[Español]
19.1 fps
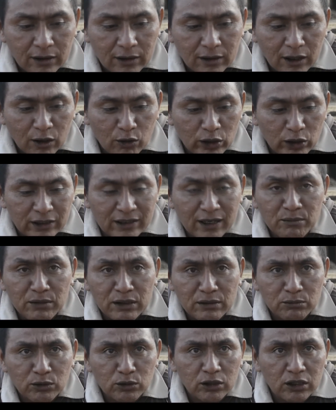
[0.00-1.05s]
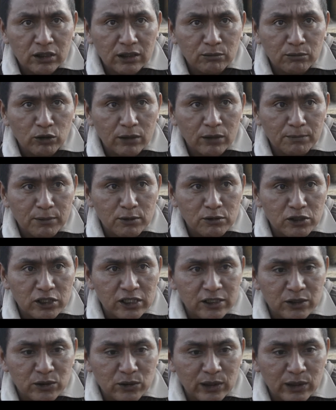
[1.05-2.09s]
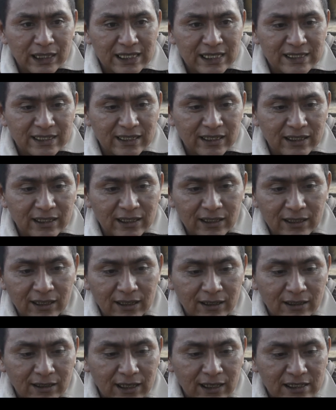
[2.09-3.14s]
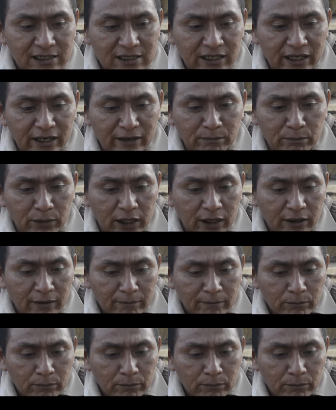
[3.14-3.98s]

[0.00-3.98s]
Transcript: eh, ahorita mismo tenemos el proceso de la sequía, la siembra,